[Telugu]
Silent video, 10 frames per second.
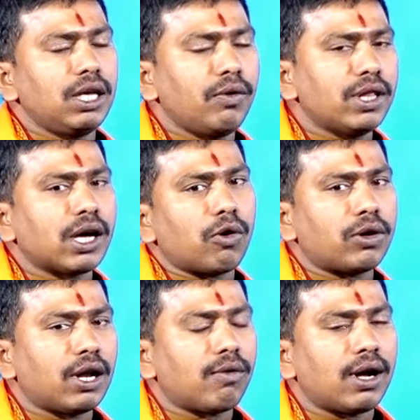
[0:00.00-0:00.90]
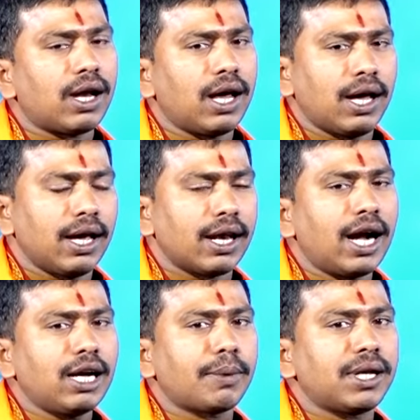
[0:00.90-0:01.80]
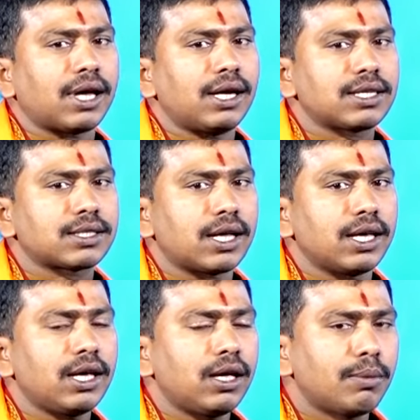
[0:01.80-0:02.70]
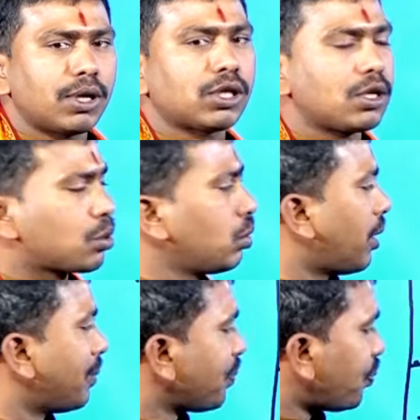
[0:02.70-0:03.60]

ఈ విధంగా ఉండడం వల్ల ఎలాంటి ఫలితాలను ఇస్తాయి మనం తెలుసుకుందాం